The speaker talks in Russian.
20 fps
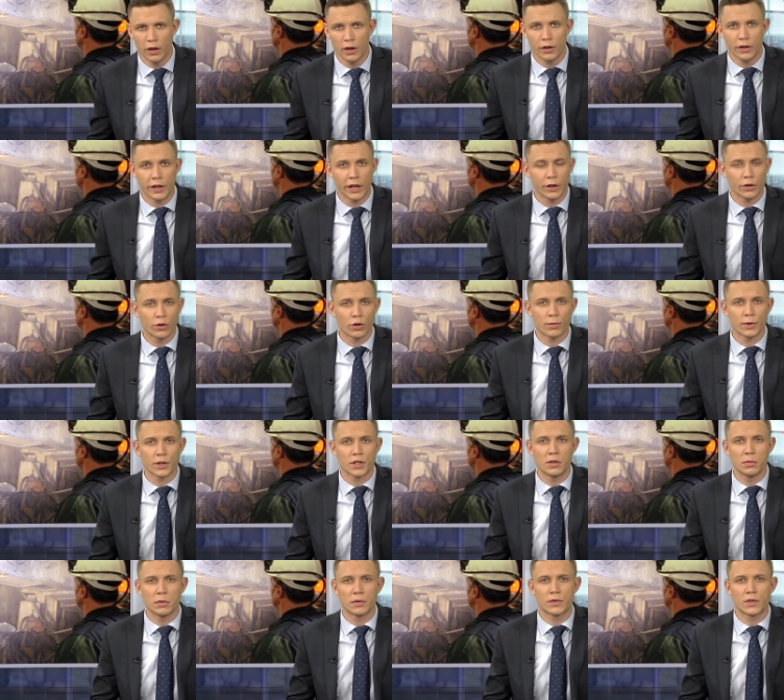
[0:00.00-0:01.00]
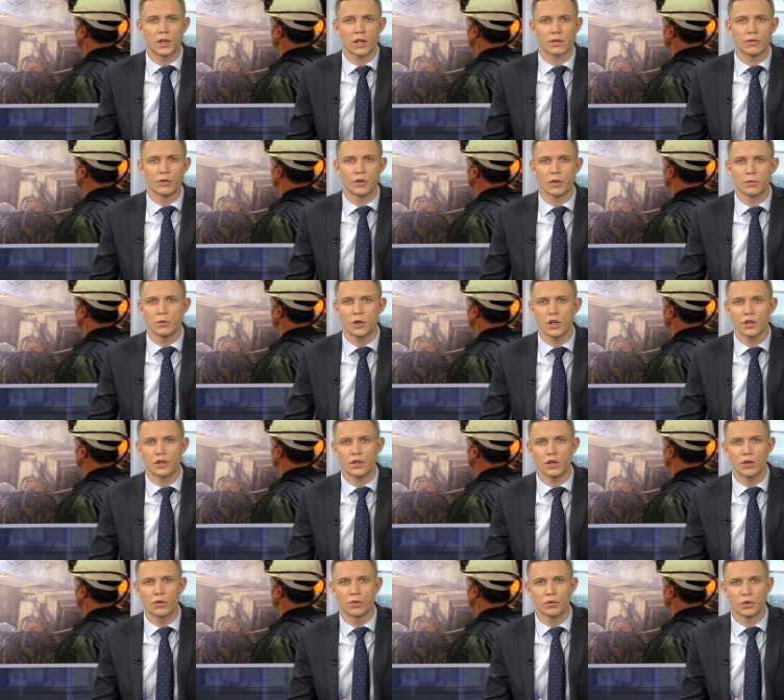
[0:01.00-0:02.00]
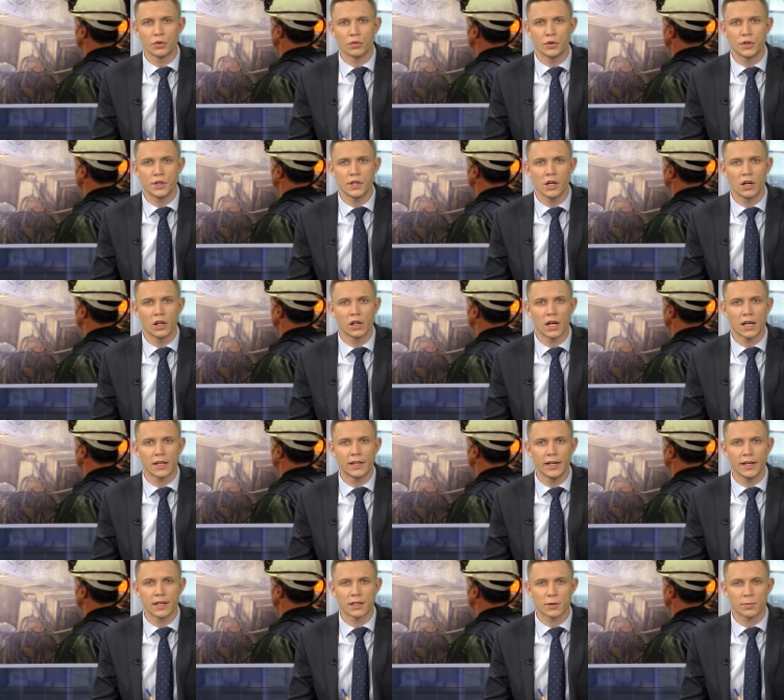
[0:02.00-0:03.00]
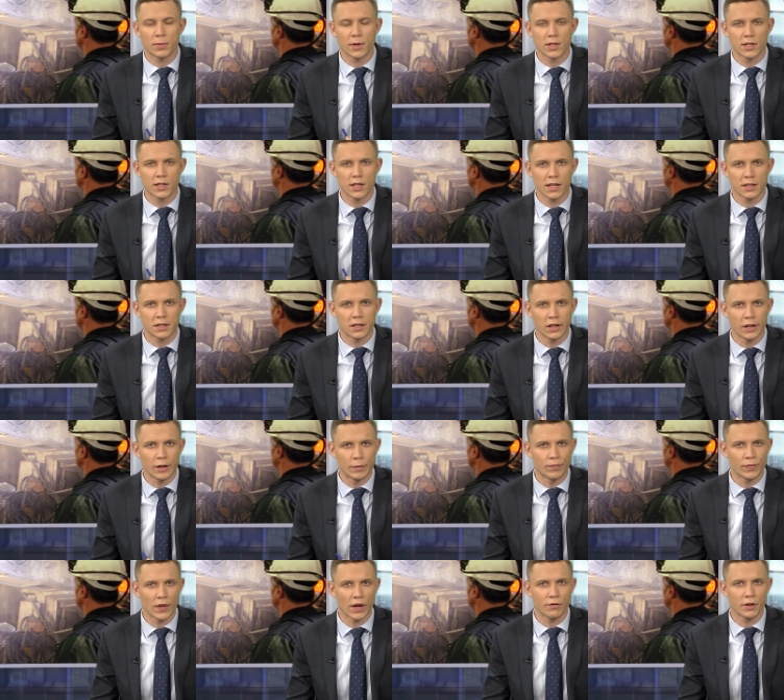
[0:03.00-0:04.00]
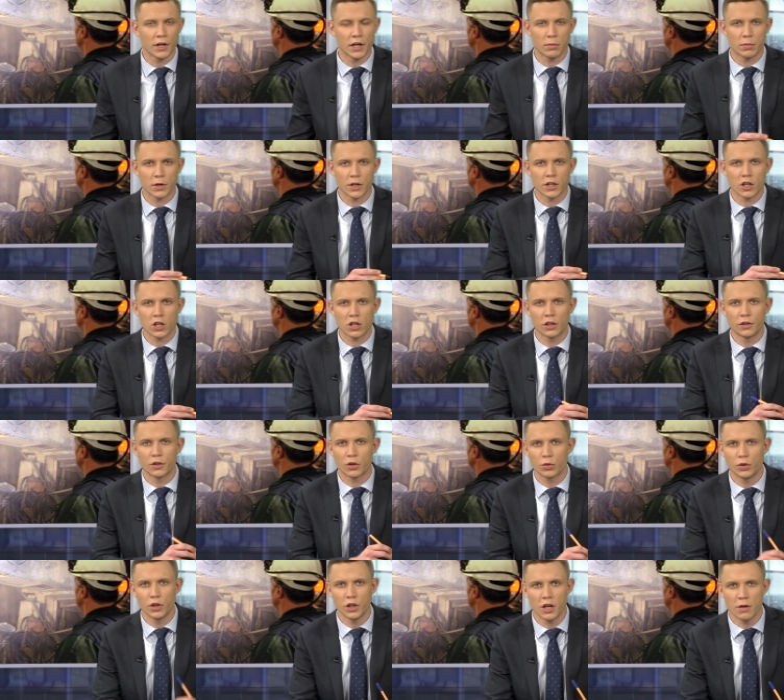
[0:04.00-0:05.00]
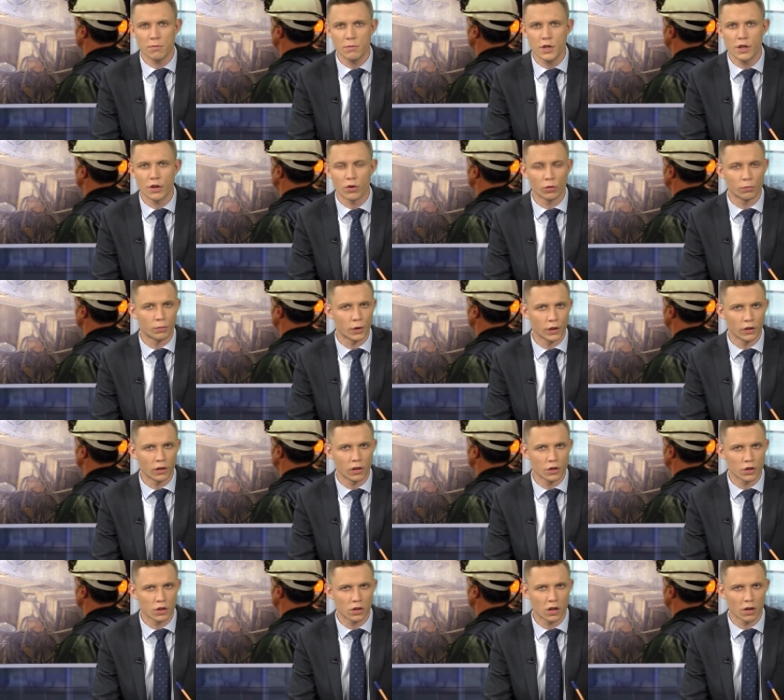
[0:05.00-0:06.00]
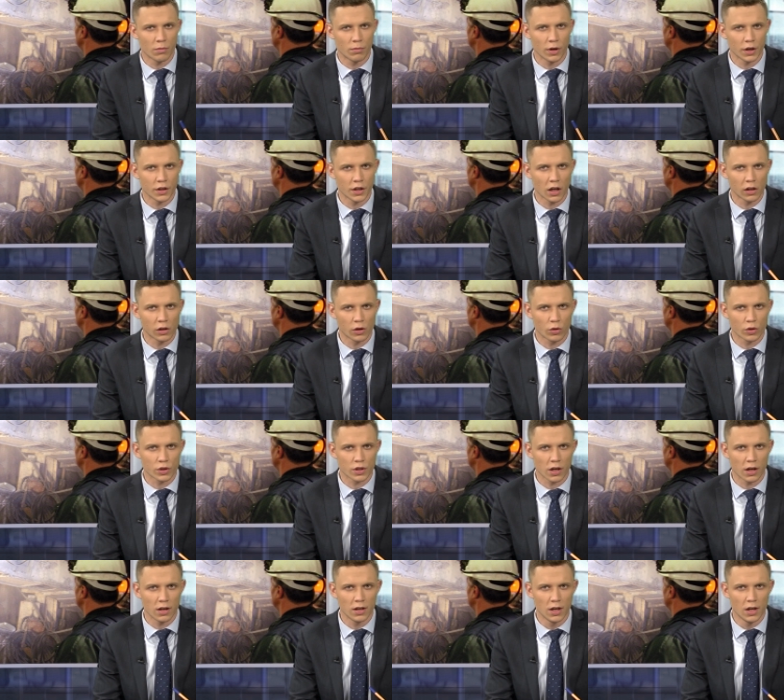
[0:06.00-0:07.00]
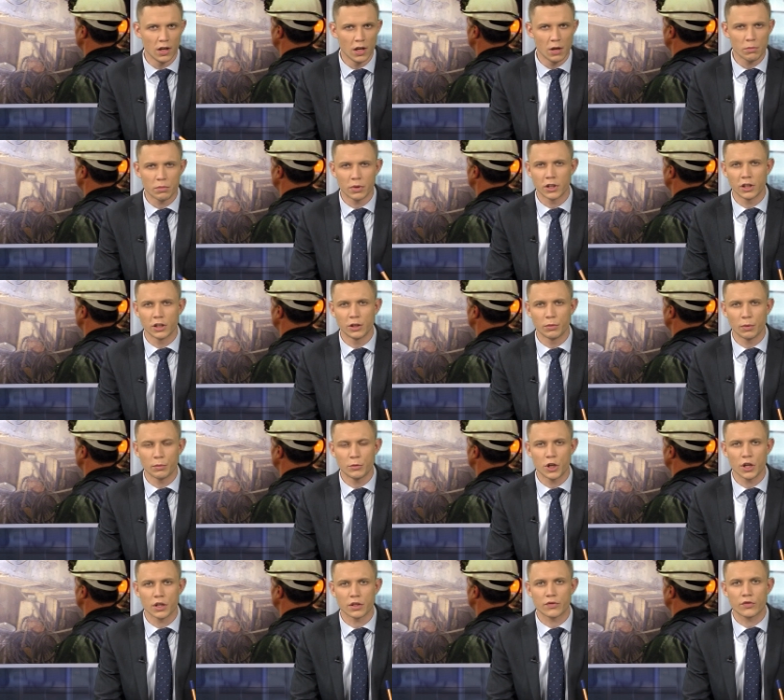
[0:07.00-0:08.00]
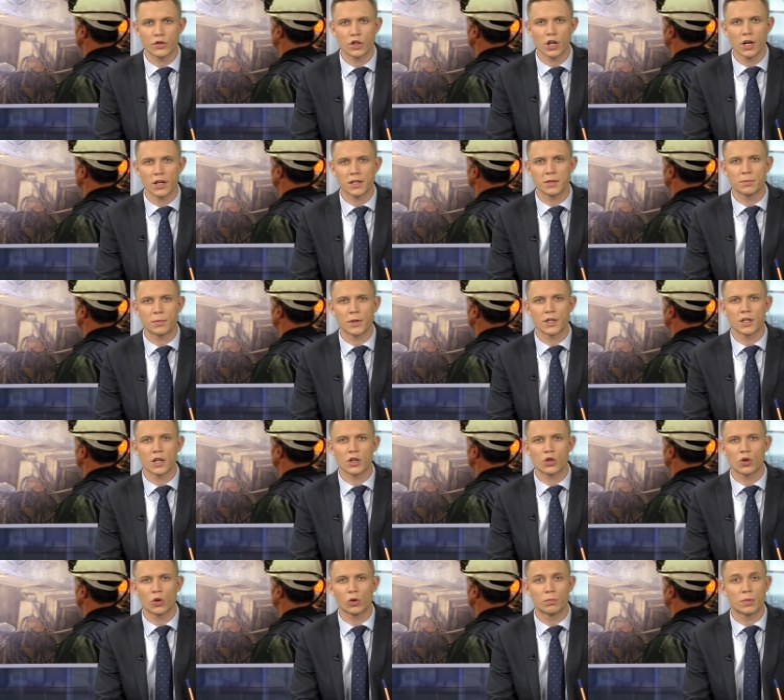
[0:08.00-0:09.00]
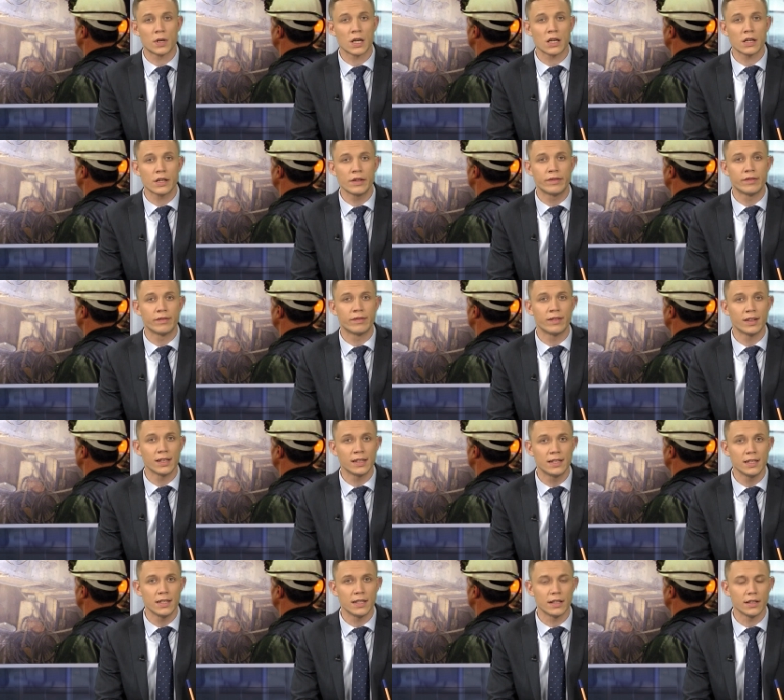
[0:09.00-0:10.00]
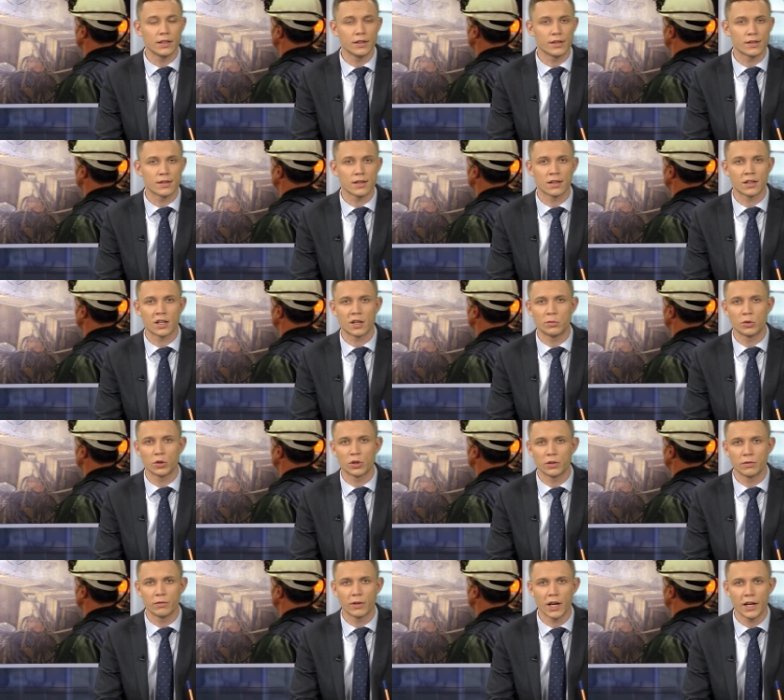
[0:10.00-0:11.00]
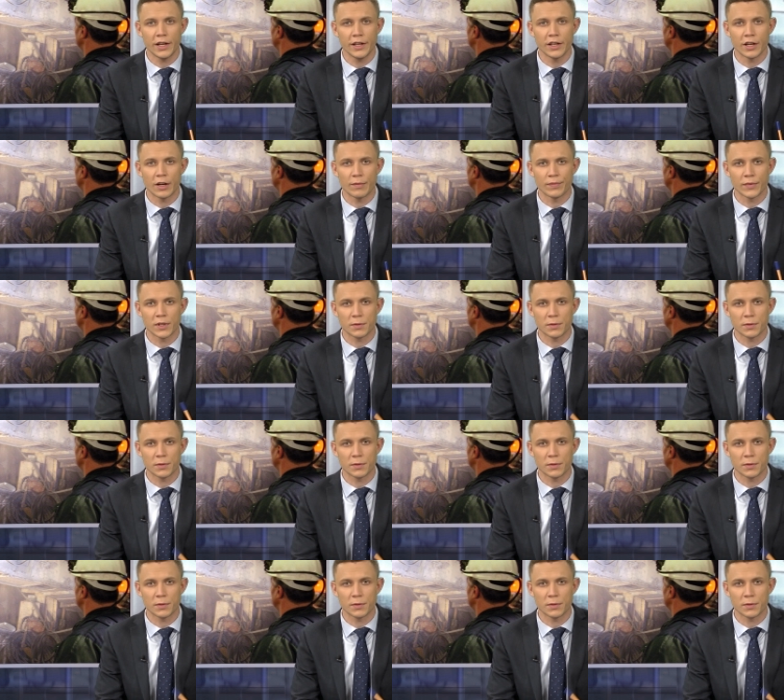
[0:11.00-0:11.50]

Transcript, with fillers: Я Егор Максимов. Здравствуйте. МЧС Якутии усилила отряд спасателей. Авария произошла на руднике «Мир». Он принадлежит компании «Алроса». По данным МЧС, в шахте произошел прорыв воды из отработанного карьера.